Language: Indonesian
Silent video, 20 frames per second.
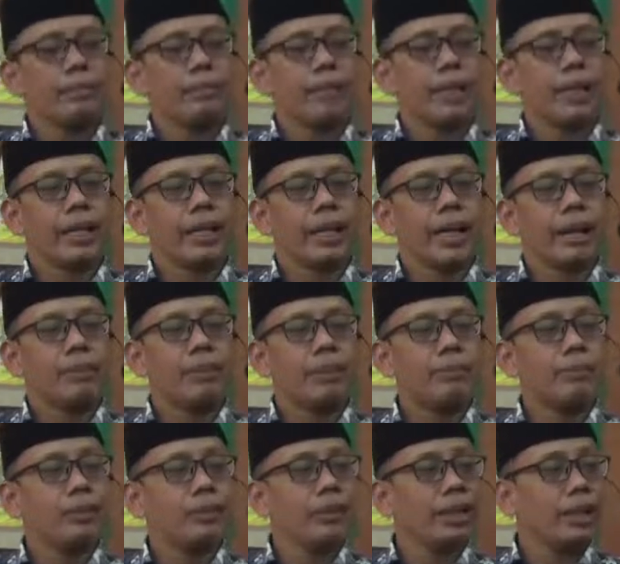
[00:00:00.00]
Mereka
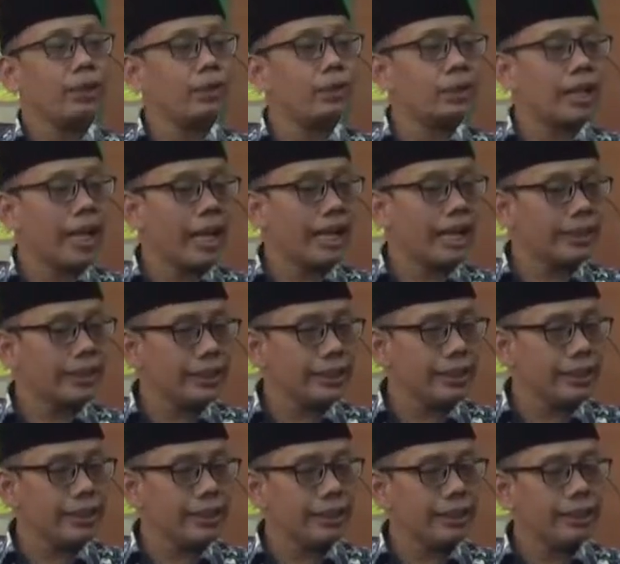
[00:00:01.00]
mempunyai usaha
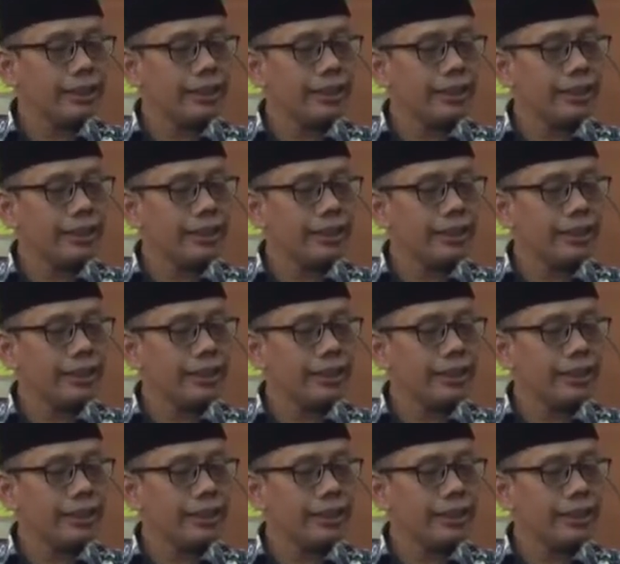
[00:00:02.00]
kecil